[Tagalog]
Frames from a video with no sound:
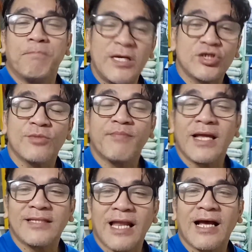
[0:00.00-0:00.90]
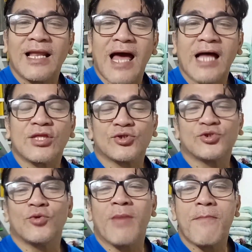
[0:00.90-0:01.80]
Mission fail talaga lahat.
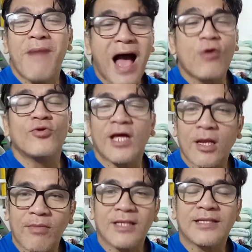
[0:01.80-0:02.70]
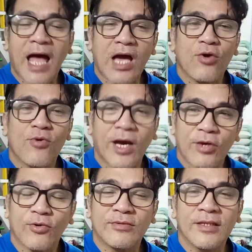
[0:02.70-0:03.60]
So, may bago na naman tayo
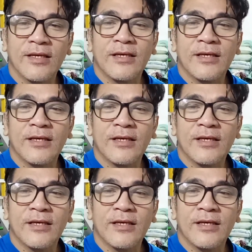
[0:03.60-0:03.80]
ngayon